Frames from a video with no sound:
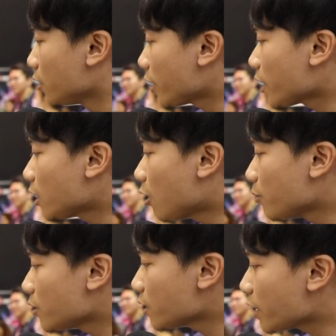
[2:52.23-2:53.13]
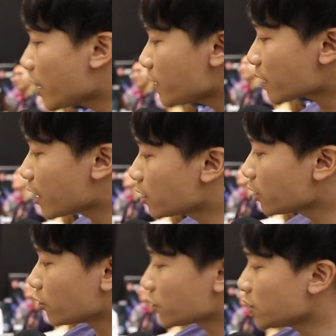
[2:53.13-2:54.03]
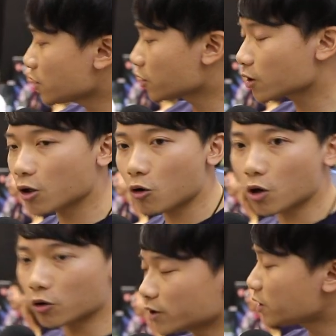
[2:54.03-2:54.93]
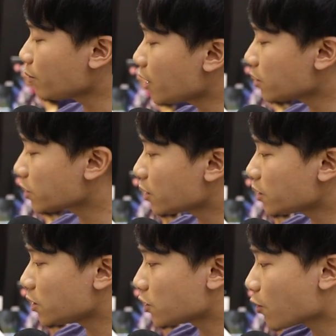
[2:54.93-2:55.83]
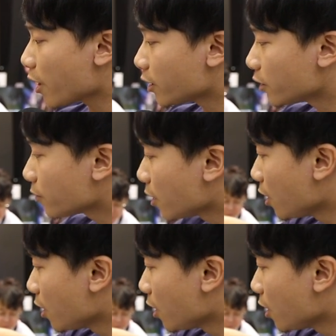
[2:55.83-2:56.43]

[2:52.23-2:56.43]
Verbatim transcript: 可以看到我们的 A 赛呢有新的这个 logo 的镜面设计之外呢，